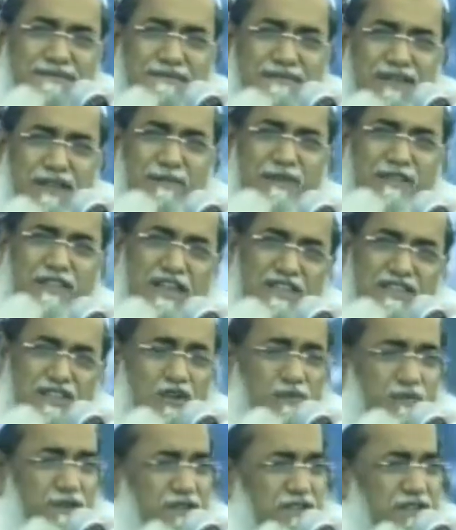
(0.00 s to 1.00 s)
এলমে
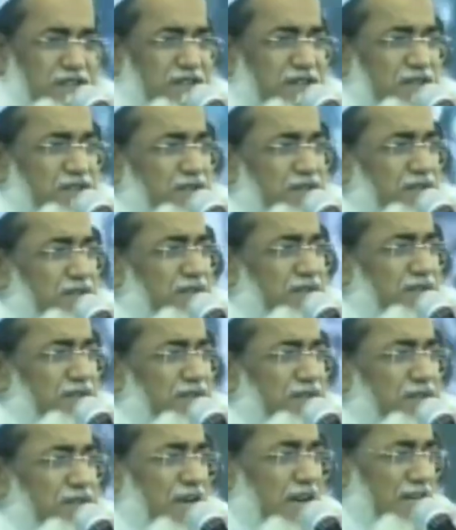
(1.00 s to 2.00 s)
তাসফের শিক্ষা চলছে
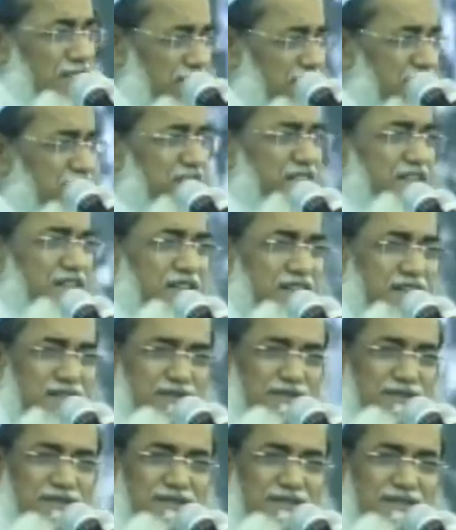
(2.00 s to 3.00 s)
হাদিসের শিক্ষা
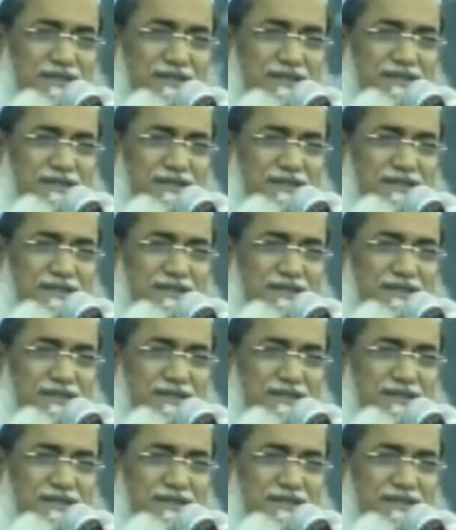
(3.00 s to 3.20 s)
চলছে